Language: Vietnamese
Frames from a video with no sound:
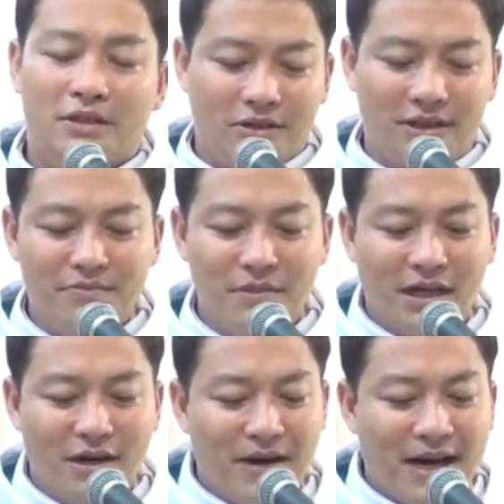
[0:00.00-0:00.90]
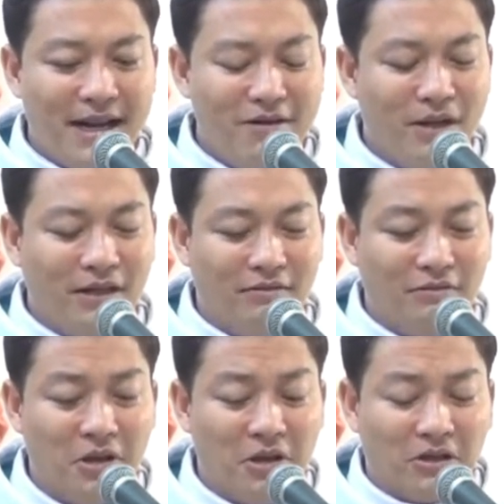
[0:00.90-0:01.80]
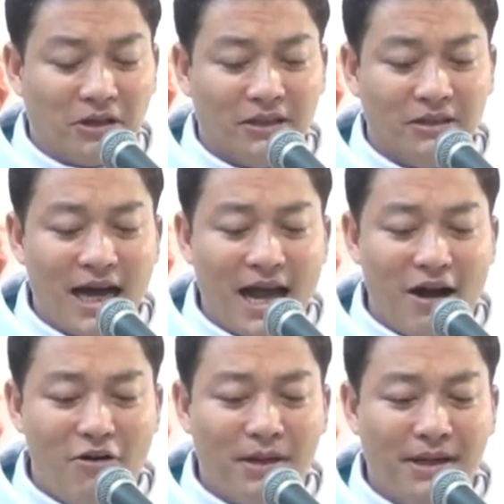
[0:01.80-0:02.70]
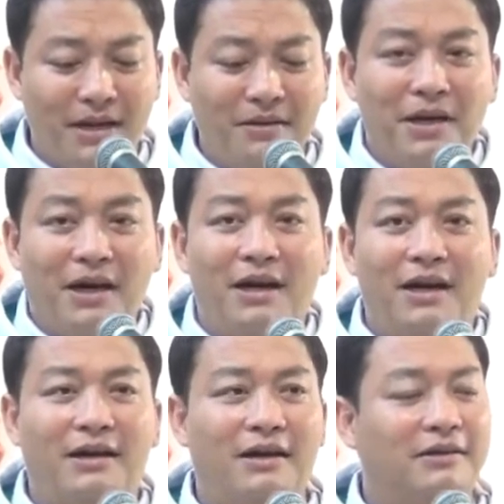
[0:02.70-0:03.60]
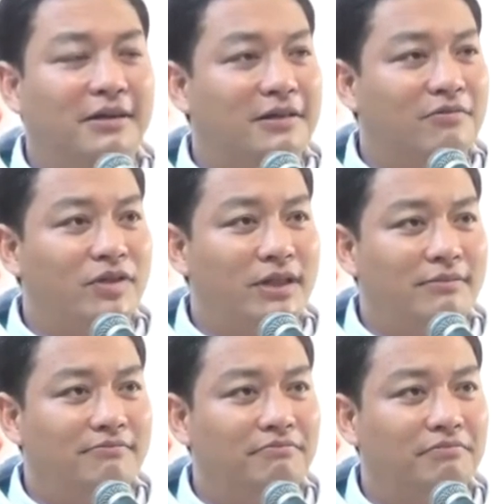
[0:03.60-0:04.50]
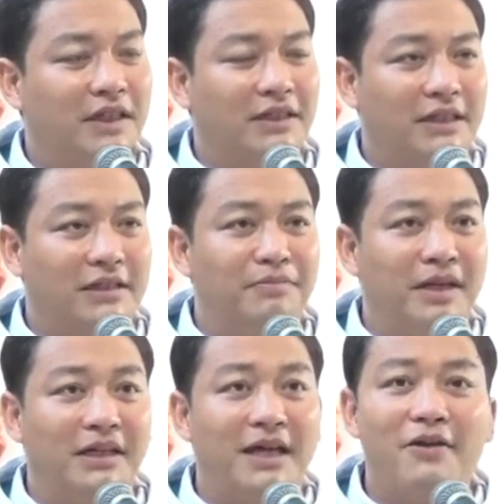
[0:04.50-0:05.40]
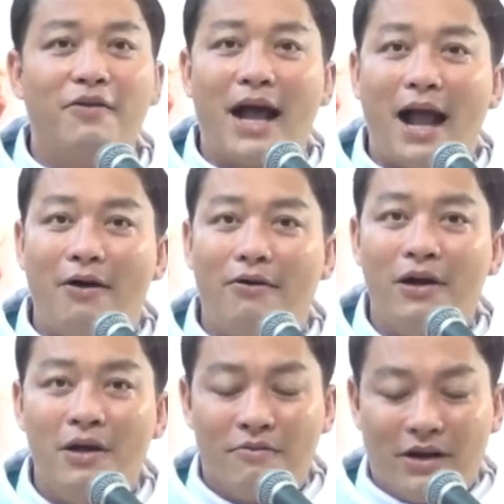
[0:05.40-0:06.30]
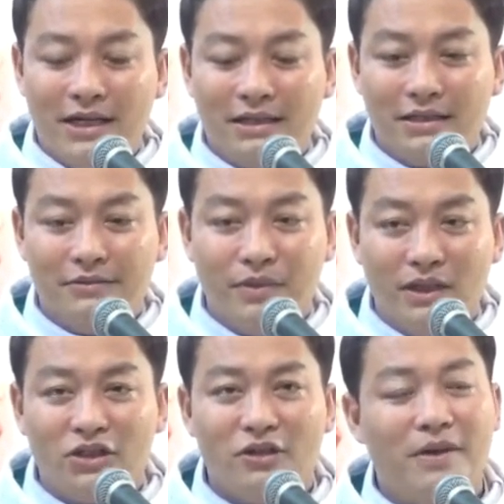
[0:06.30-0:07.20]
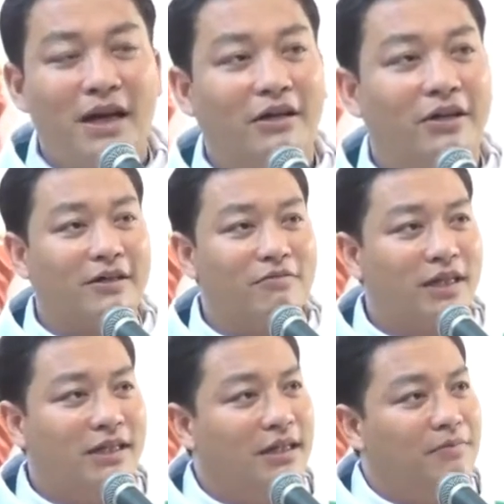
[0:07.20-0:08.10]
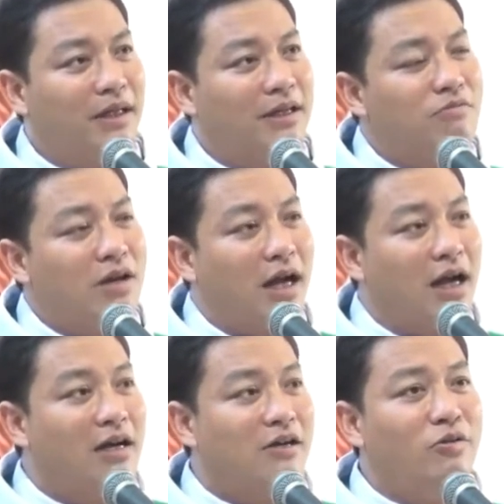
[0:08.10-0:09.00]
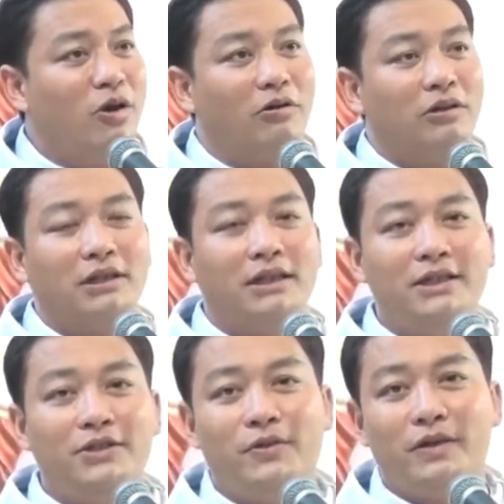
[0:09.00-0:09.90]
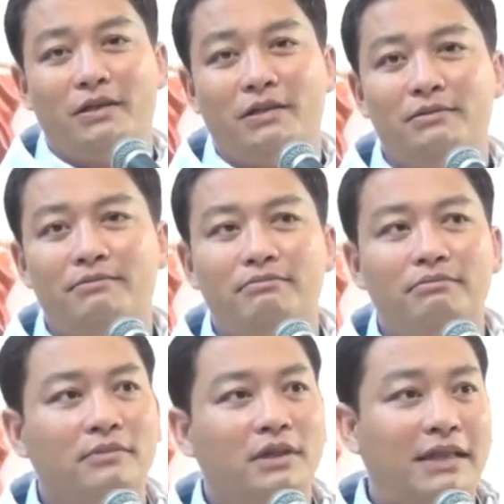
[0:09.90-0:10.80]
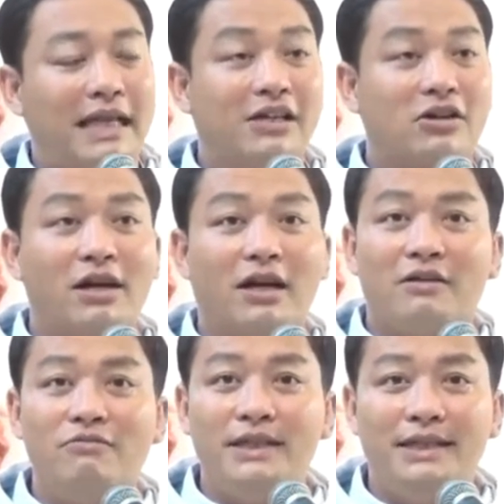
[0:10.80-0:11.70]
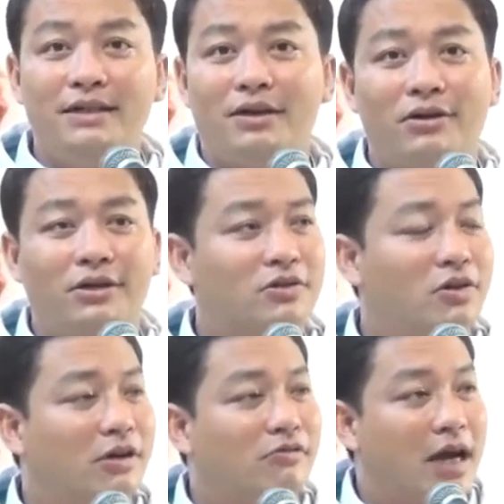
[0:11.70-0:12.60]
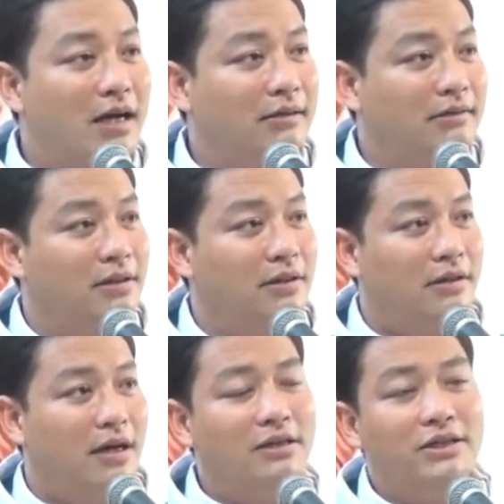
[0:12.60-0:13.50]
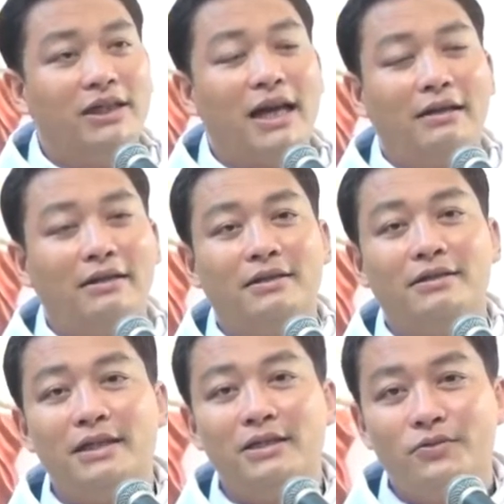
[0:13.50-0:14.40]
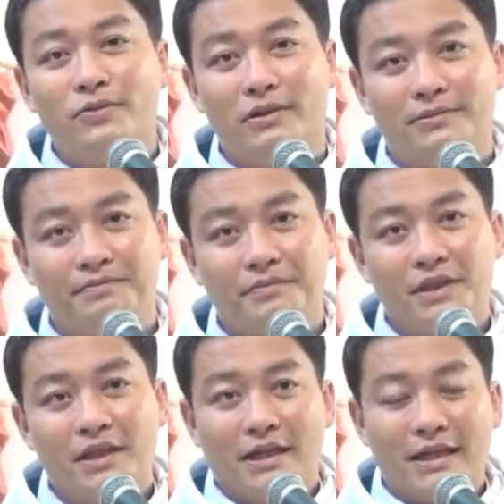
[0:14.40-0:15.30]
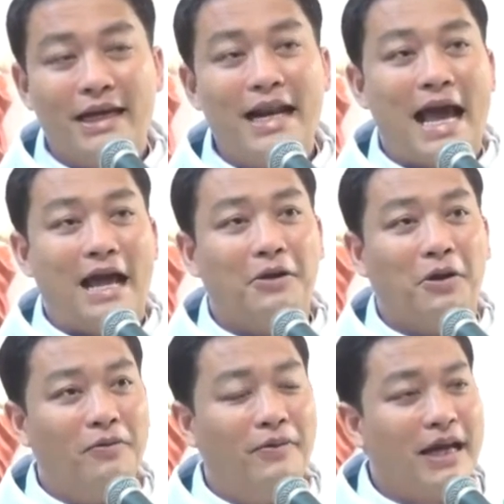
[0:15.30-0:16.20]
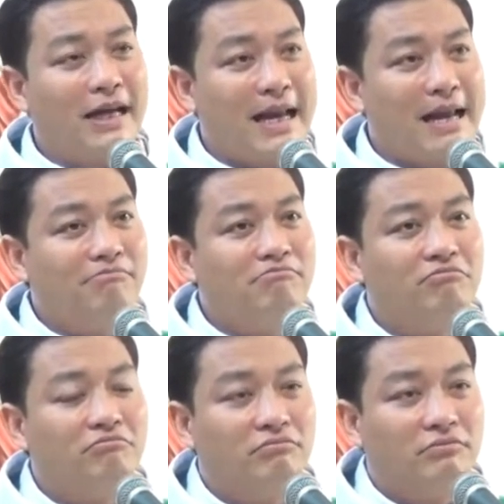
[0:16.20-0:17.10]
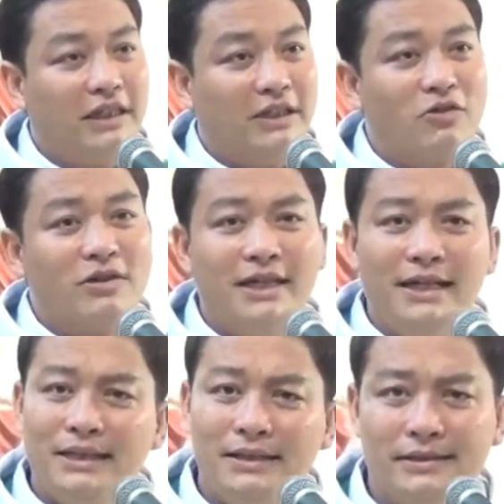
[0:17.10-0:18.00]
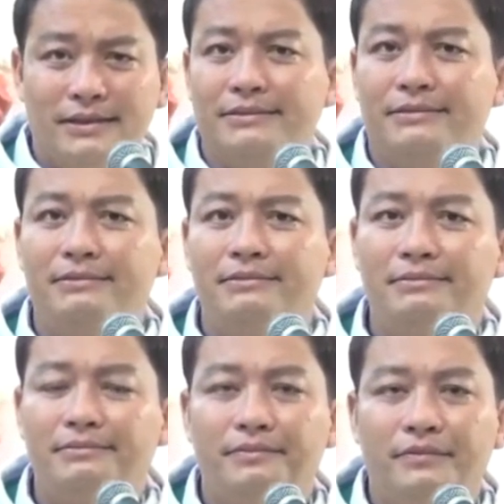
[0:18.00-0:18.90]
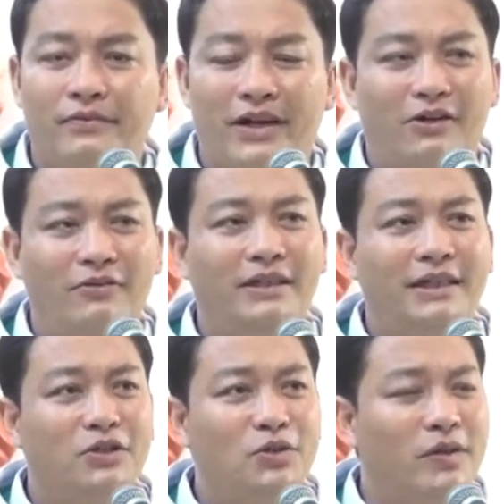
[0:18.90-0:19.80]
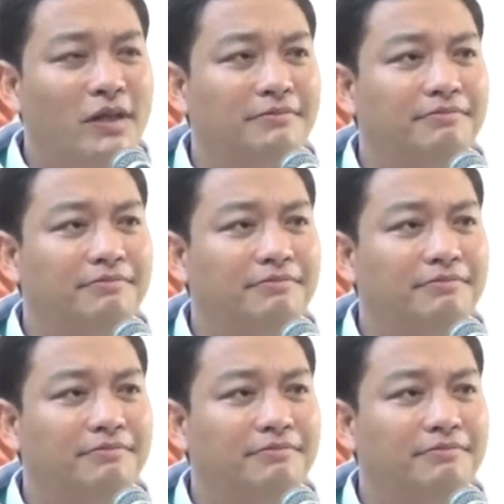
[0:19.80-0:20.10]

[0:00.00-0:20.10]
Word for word: Rồi chính mình hôm nay nếu mình tự hào Mình nâng mình lên là người công chính thì tự mình kêu ngạo Và khi tự mình cho mình là người chính Thì mình không cần ơn cứu độ từ Thiên Chúa nữa Tại vì con là công chính rồi Con đâu cần ơn chữa lành từ Thiên Chúa Nghĩa là đối với anh em thì con khinh thường mà đối với thiên chúa